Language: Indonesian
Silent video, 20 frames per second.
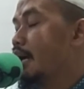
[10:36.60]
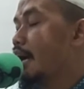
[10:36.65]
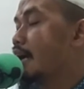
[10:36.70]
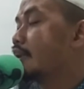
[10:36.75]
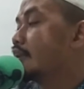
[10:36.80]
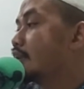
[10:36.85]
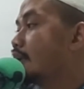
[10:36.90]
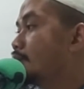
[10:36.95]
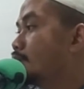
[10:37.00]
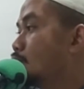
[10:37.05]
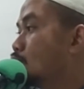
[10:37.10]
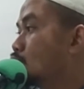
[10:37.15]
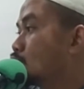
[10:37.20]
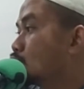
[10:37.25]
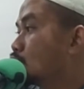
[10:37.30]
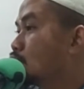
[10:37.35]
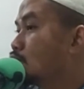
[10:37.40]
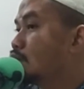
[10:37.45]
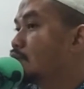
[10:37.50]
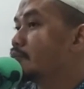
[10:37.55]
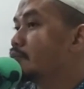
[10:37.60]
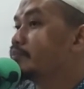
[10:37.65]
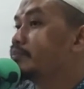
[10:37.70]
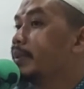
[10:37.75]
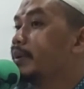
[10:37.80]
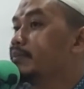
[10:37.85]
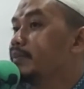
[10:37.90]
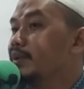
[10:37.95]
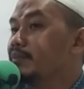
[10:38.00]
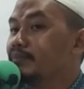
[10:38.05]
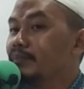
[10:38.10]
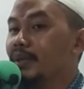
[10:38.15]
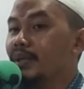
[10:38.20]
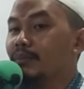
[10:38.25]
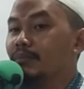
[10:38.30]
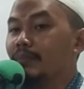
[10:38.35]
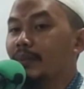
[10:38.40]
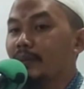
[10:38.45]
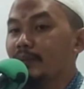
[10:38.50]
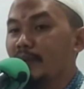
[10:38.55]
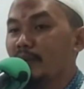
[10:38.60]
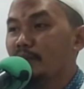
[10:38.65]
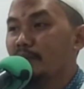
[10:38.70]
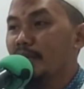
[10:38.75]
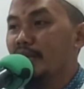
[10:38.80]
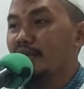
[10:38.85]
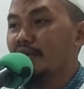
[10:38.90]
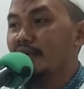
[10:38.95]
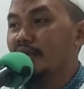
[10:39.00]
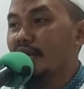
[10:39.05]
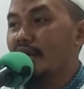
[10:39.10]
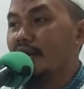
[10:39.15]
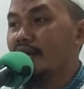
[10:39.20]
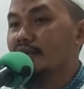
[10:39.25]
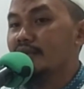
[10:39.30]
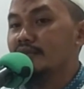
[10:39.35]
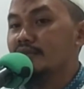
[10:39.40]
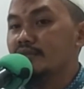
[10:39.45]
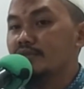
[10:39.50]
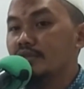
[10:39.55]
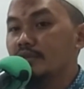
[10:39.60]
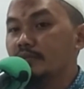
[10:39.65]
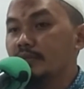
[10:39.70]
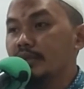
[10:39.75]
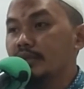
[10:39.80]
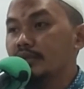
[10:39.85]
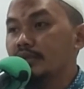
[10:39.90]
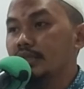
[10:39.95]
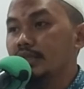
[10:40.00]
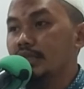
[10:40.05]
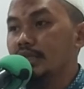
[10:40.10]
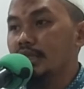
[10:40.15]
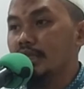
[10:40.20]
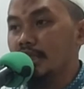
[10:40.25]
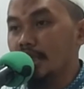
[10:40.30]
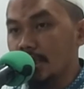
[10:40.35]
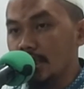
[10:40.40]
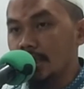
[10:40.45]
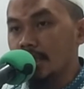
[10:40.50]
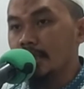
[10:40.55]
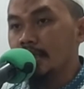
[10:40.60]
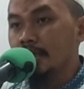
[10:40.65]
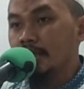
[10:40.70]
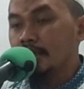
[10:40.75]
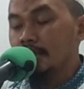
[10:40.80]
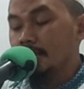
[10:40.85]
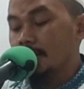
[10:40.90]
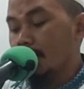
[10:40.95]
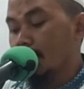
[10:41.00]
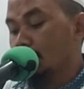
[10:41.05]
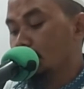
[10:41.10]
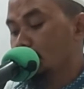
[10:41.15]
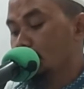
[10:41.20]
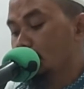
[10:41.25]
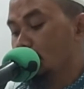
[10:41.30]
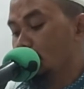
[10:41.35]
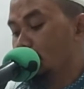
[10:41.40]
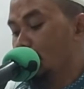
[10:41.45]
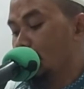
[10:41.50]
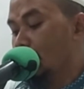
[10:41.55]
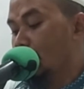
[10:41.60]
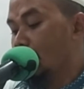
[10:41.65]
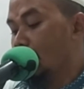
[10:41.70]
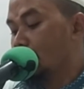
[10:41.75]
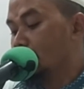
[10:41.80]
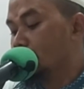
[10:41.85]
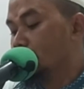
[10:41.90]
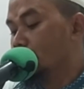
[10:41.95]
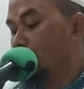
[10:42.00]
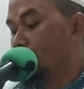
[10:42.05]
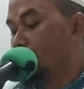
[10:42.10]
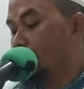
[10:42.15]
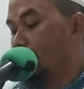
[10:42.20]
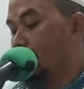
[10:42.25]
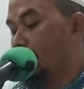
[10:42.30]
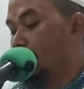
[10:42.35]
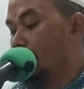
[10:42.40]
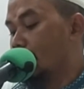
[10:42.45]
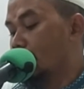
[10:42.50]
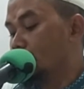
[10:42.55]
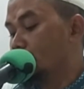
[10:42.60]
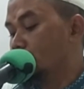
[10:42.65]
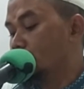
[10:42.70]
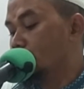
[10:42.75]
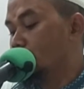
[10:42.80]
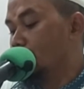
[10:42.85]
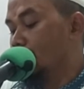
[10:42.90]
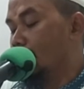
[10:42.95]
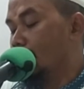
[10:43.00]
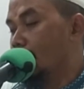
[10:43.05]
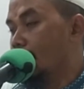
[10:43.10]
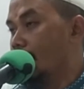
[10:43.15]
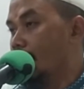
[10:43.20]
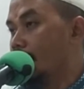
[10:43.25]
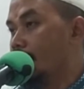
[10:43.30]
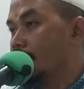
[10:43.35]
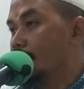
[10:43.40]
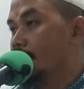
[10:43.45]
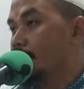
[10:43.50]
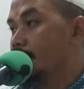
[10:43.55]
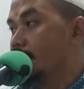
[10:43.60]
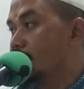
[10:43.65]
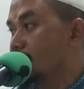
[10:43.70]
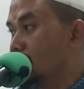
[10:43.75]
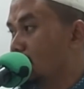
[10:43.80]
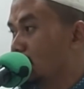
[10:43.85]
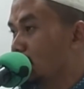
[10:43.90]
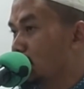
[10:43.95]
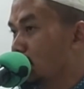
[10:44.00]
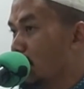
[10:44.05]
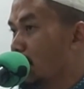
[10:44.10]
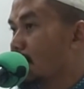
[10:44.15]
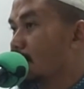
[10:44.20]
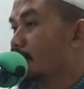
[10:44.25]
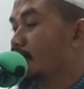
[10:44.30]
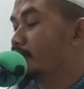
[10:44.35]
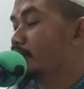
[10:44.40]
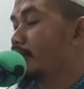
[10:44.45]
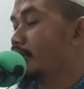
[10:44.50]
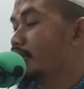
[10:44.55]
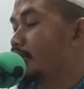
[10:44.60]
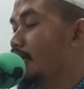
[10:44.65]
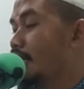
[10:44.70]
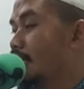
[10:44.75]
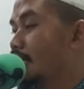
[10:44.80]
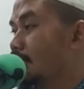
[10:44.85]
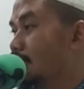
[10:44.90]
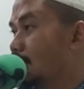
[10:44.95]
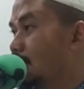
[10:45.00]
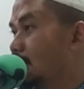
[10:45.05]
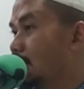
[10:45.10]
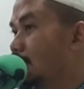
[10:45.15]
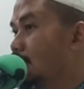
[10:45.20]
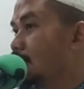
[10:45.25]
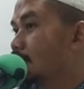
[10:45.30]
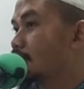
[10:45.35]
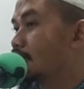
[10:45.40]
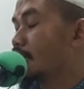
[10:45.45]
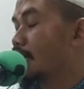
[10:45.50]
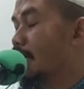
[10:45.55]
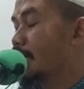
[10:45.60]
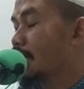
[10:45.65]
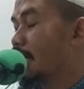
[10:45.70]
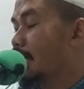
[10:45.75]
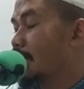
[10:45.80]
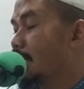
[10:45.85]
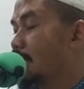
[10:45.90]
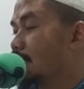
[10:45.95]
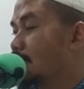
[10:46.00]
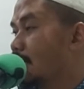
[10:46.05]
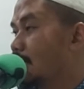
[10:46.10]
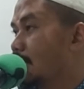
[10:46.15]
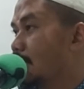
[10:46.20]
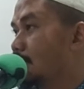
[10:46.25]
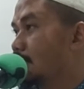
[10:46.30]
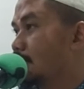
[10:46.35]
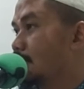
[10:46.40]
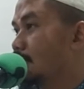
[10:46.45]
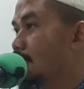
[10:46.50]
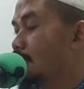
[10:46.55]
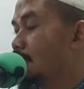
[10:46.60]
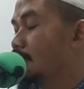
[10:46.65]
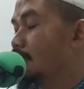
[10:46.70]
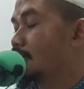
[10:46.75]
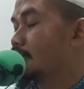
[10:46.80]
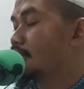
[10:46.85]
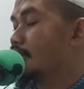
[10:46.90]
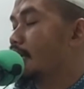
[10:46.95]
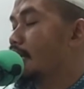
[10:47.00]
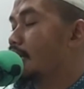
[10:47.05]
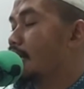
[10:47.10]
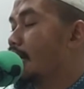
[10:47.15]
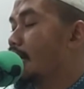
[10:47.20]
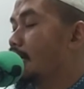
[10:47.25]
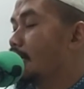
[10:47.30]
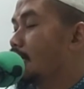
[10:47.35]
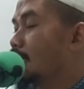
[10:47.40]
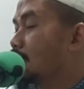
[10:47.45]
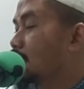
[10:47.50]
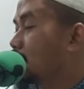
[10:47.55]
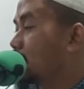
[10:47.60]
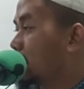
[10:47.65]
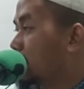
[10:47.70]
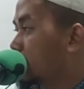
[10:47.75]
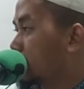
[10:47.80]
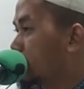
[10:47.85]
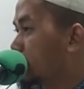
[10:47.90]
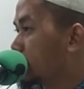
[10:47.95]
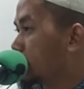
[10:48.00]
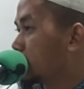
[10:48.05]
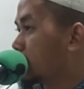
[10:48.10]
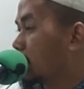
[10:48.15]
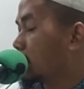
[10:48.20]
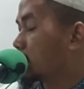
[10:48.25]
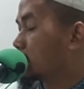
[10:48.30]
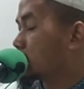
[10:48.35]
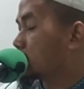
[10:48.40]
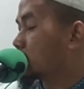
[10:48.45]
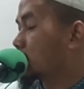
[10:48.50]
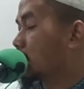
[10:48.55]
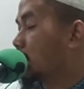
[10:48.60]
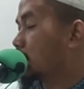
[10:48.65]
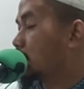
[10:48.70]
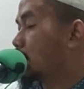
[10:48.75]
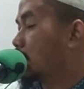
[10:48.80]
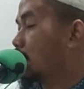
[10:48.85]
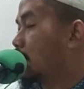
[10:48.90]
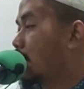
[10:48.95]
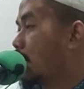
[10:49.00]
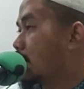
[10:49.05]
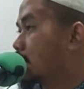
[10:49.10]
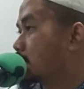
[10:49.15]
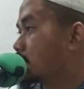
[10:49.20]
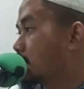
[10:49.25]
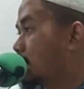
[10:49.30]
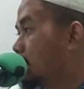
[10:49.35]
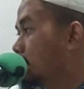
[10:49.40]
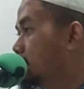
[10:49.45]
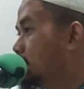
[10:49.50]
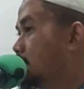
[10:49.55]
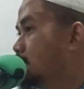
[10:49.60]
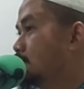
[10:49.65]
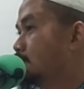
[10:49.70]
azab untuk pemimpin-pemimpin yang seperti ini naudzubillah thumma naudzubillah intinya kembali lagi dengan ayat-ayat uh, dengan ayat ini dari surat al-ahzab